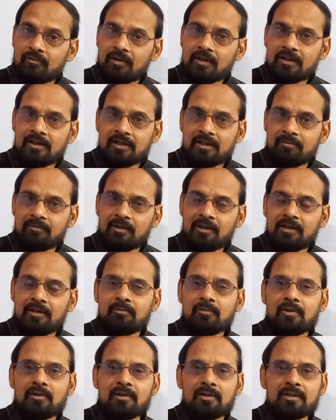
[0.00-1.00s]

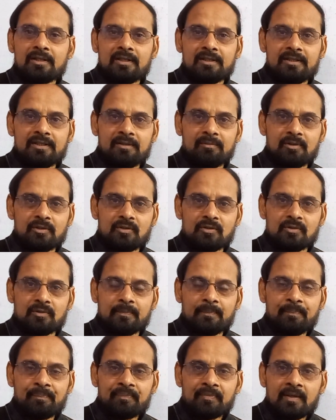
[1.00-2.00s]
वाटरमेलन मॉडल कहते हैं
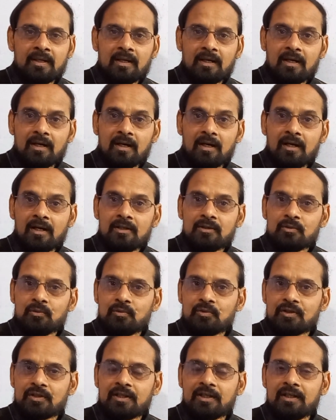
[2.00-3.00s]
बच्चों आज
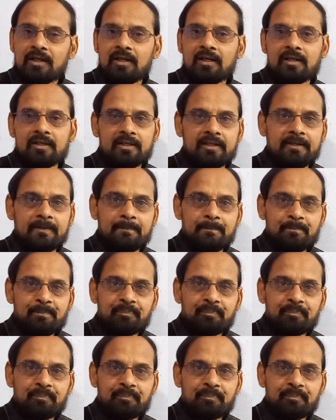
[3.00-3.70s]
उसके आगे